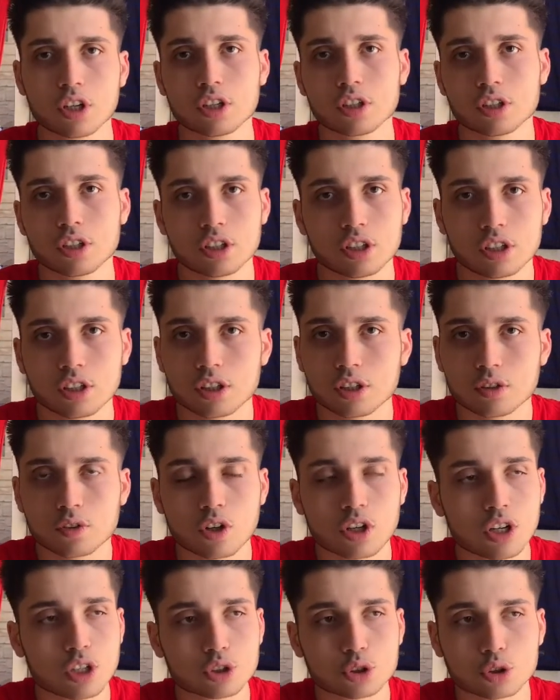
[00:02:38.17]
et
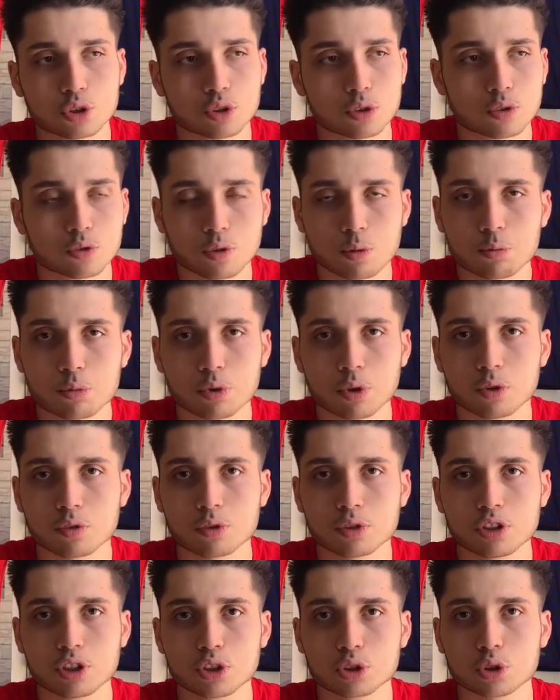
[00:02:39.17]
voilà, je ne veux plus
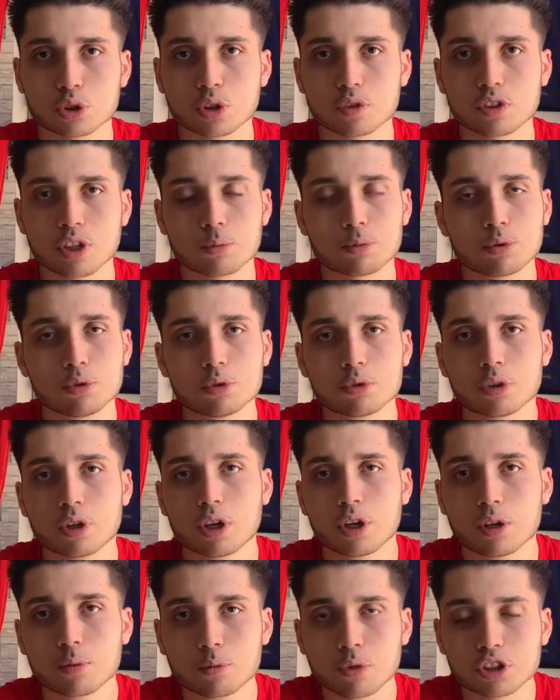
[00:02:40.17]
revenir, je ne reviens plus.
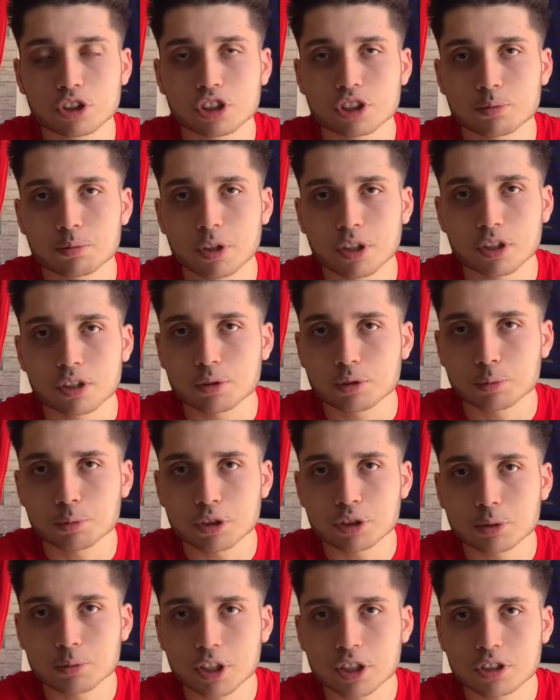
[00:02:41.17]
Moi, j'espère, je pense
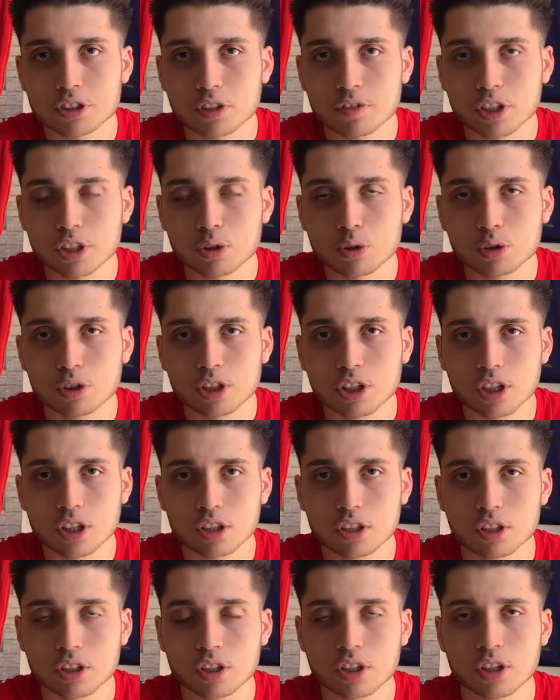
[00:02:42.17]
pas que ça va être le cas.
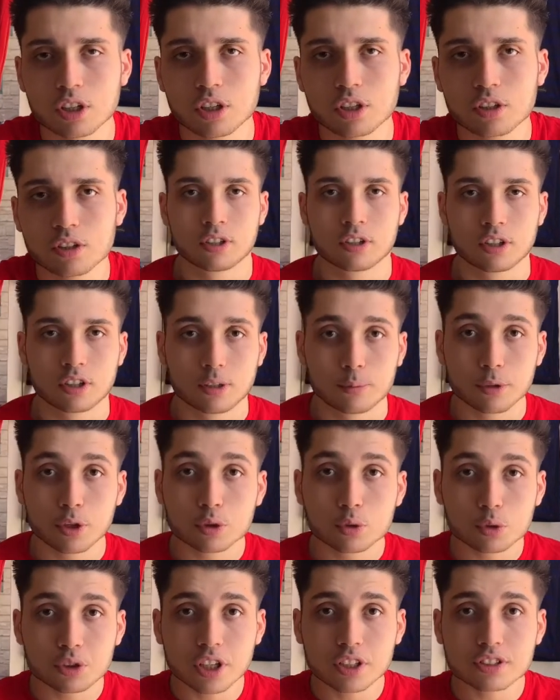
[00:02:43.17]
Mais en
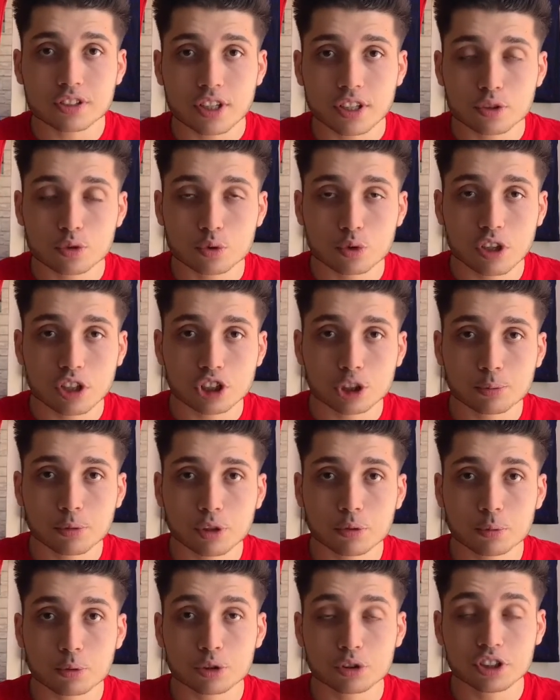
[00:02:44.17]
tout cas, c'est un soulagement de
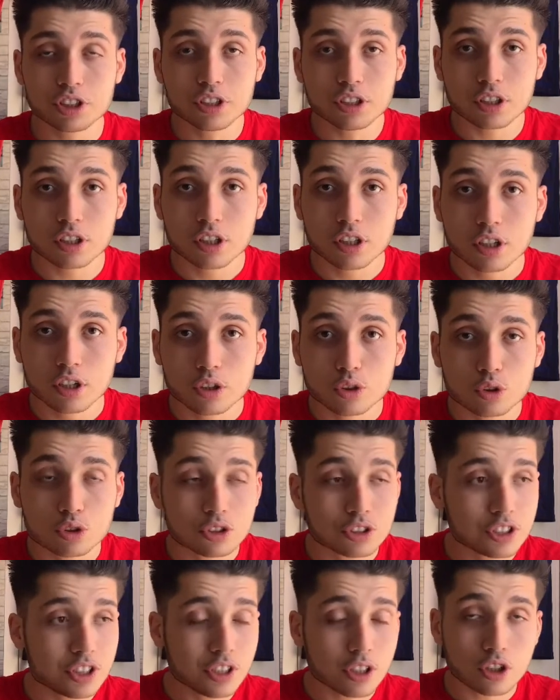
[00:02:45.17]
me dire, de se
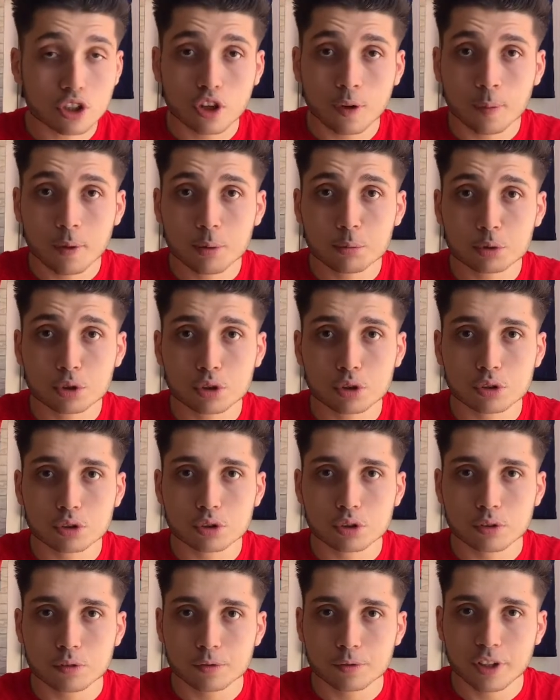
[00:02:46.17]
dire quand même
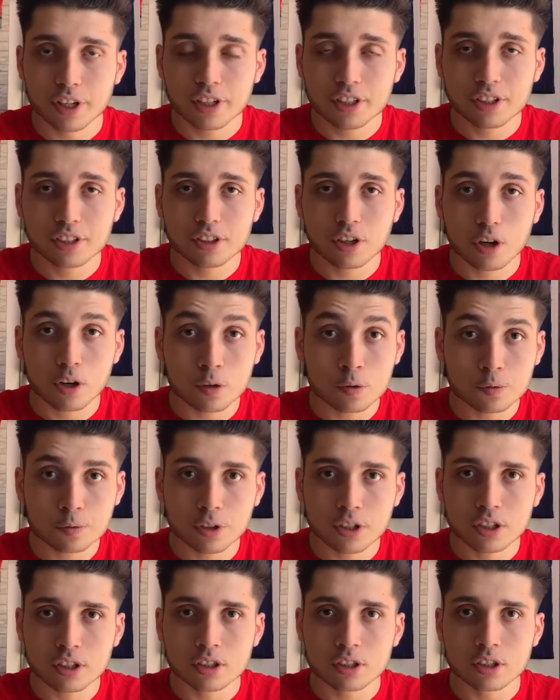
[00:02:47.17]
que Vaïd,
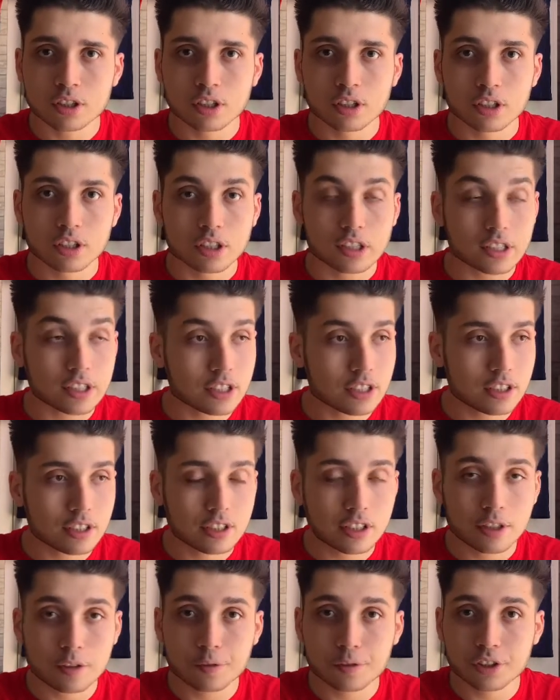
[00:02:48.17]
enfin, il
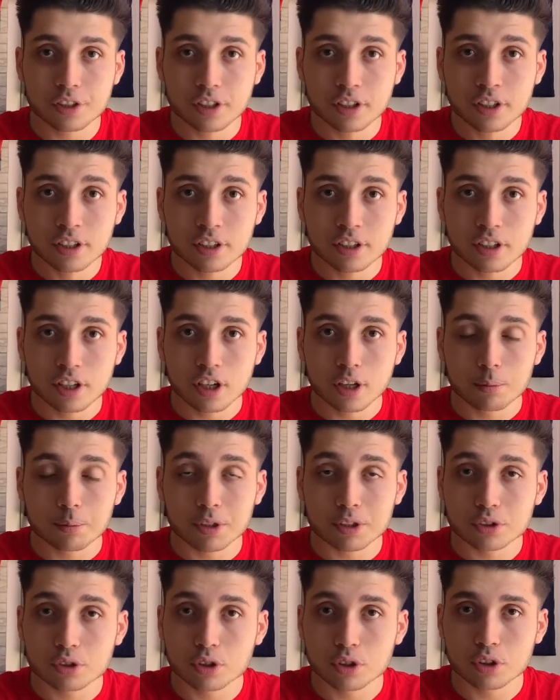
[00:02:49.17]
est viré,
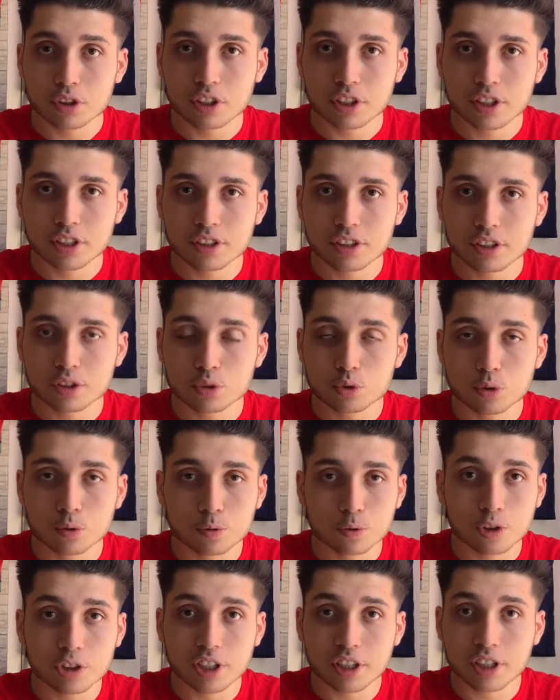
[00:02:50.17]
parce qu'il était sous le
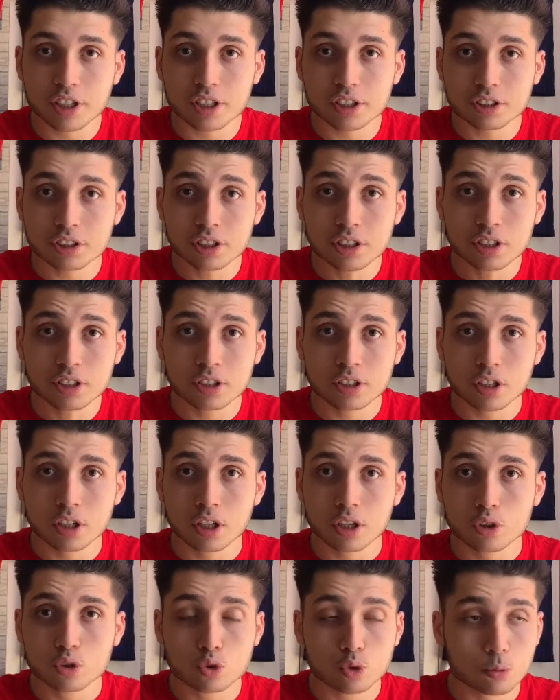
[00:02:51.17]
feu des critiques,
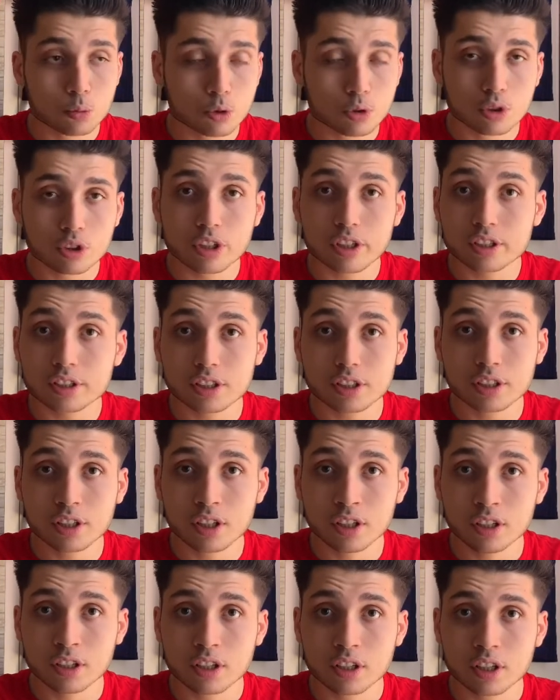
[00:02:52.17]
tout le monde le
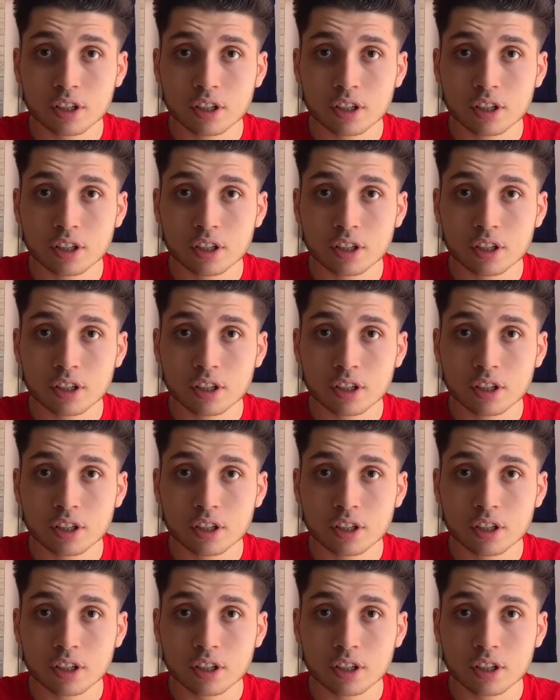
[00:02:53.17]
critiquait,